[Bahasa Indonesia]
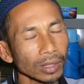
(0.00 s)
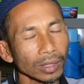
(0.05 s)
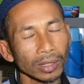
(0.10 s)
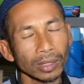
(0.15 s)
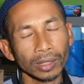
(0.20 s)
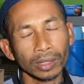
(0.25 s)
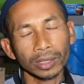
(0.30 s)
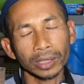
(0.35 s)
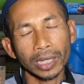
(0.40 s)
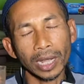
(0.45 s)

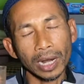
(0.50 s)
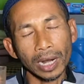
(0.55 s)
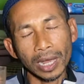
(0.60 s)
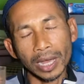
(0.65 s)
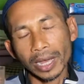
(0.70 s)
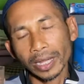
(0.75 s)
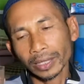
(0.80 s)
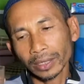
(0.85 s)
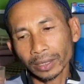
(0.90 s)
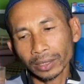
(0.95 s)
uh,
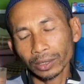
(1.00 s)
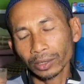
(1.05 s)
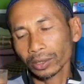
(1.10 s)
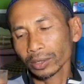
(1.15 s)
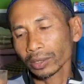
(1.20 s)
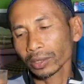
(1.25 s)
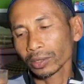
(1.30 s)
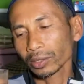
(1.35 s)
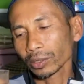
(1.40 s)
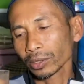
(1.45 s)
jalan
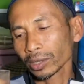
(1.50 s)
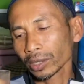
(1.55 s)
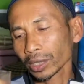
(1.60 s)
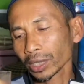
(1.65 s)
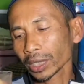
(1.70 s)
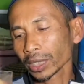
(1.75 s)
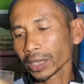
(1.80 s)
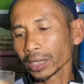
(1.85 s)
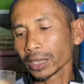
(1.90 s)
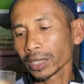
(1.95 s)
terus
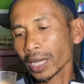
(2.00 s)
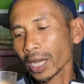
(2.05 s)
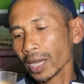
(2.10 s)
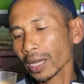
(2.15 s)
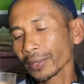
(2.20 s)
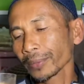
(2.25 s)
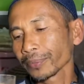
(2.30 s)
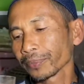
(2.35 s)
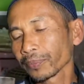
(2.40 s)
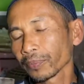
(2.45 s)

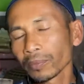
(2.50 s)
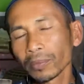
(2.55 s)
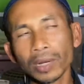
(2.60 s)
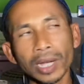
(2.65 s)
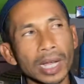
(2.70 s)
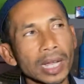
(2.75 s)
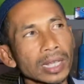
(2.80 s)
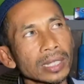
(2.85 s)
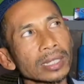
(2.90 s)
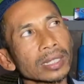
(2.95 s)
kita
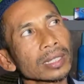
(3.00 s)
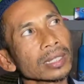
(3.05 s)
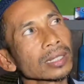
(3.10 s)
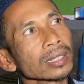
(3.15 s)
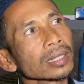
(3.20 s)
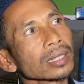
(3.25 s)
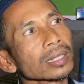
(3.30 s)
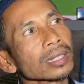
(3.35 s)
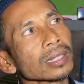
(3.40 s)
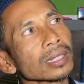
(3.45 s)
bahas
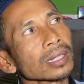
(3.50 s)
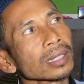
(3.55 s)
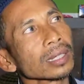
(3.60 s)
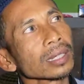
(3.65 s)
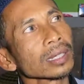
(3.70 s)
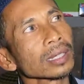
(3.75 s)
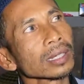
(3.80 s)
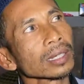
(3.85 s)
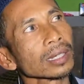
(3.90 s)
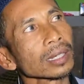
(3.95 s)

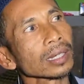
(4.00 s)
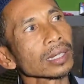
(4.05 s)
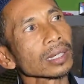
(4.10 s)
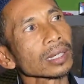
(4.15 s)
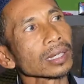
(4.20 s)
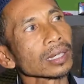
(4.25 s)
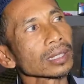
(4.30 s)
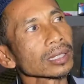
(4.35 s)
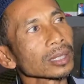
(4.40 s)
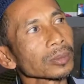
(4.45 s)

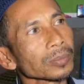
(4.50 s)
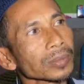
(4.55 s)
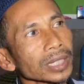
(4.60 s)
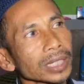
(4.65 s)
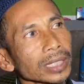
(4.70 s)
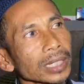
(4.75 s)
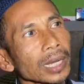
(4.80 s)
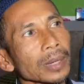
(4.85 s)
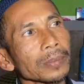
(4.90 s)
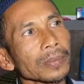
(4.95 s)
uh,
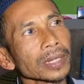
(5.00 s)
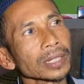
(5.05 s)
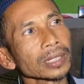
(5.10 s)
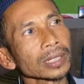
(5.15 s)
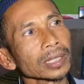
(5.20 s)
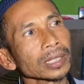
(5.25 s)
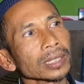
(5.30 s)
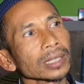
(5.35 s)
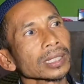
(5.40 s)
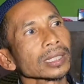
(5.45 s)
seperti apa
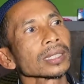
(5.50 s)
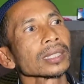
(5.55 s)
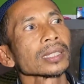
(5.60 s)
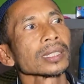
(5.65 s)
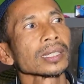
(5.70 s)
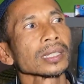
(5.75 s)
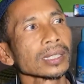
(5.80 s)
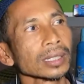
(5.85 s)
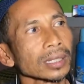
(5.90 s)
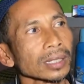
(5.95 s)
sih
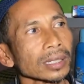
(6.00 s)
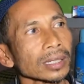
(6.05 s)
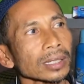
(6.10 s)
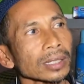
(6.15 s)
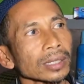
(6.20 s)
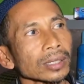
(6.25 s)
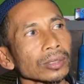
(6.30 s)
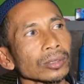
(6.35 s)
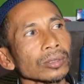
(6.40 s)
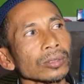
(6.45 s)

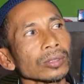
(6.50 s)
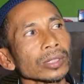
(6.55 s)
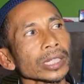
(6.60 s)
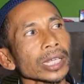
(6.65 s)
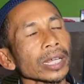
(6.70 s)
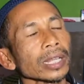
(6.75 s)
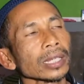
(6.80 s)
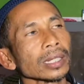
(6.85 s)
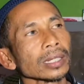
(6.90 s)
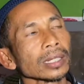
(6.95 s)

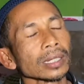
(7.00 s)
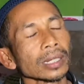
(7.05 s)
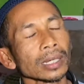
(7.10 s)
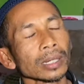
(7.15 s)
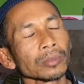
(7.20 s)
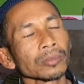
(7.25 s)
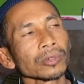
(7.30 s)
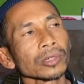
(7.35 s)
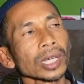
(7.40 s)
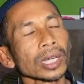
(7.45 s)
durian uh,
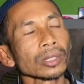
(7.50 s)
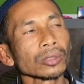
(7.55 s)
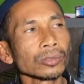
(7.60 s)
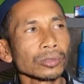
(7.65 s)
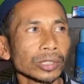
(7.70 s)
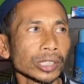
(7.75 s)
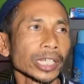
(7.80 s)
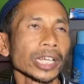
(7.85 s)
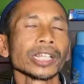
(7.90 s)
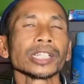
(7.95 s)
bunga
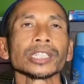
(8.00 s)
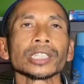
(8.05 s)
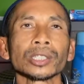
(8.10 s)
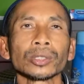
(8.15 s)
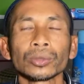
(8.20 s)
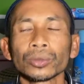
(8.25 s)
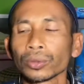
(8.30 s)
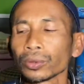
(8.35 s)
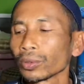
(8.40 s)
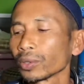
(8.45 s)
durian
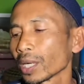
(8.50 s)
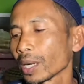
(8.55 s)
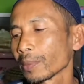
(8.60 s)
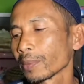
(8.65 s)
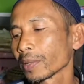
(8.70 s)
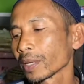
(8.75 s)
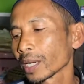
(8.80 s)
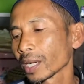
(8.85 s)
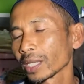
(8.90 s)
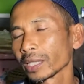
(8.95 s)
itu,
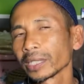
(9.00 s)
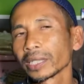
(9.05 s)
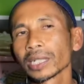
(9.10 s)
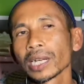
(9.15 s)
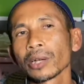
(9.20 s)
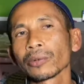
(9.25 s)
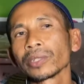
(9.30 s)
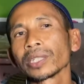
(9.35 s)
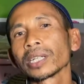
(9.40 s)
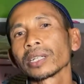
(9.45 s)
apakah
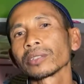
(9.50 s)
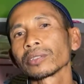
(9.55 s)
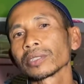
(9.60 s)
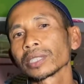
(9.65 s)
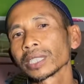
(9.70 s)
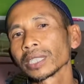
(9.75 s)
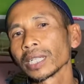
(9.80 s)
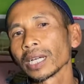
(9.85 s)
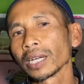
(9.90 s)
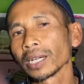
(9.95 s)
dikawin atau
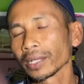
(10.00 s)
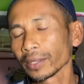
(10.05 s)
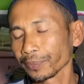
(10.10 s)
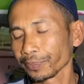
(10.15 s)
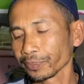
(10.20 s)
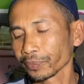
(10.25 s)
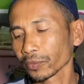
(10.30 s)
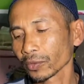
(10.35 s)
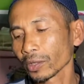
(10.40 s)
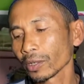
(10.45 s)
tidak.
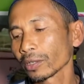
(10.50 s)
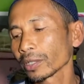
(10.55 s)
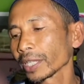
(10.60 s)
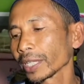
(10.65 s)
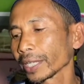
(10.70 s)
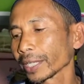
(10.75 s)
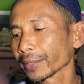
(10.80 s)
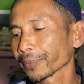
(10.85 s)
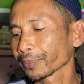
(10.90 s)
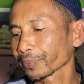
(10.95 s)

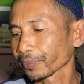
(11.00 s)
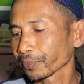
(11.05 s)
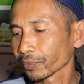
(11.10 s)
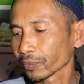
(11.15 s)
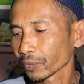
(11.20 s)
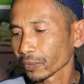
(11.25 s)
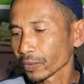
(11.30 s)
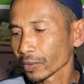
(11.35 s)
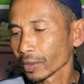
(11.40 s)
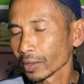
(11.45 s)
Oke.
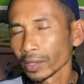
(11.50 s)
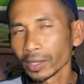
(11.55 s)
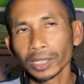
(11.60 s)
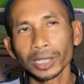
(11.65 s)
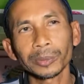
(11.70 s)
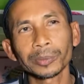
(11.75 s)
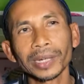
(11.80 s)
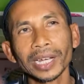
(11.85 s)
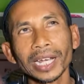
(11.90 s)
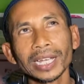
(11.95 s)

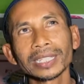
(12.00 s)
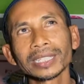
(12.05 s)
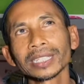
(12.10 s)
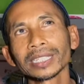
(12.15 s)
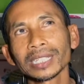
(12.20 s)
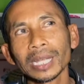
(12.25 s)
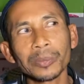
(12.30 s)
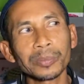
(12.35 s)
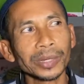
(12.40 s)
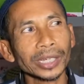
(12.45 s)
Terima kasih
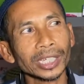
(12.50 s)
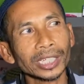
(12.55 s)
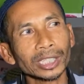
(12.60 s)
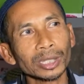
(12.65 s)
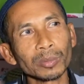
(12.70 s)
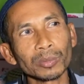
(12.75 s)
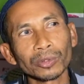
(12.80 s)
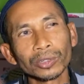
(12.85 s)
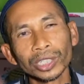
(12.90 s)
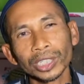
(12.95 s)
sampai
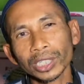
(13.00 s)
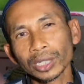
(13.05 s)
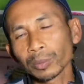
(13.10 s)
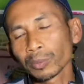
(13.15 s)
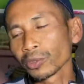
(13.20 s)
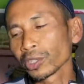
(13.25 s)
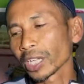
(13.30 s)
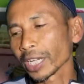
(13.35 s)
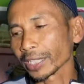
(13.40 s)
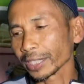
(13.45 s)
ketemu di
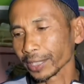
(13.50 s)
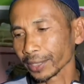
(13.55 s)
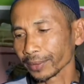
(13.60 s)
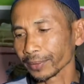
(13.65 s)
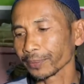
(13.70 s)
kebun nanti.